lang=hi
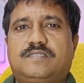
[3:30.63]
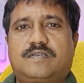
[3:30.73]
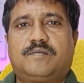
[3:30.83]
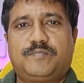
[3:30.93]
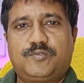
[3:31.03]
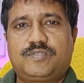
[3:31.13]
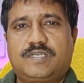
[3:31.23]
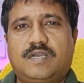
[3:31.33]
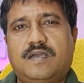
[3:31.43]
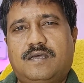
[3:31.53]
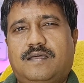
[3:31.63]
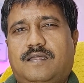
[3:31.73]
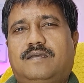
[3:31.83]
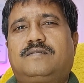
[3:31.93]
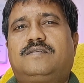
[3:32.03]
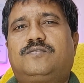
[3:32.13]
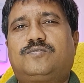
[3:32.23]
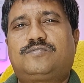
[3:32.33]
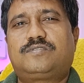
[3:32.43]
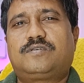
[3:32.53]
इसका म्यूजिक हाँ हालांकि
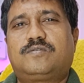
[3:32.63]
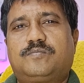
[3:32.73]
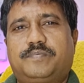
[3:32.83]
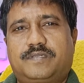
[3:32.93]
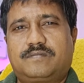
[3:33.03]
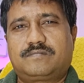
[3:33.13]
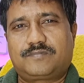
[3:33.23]
कुछ जगहों पर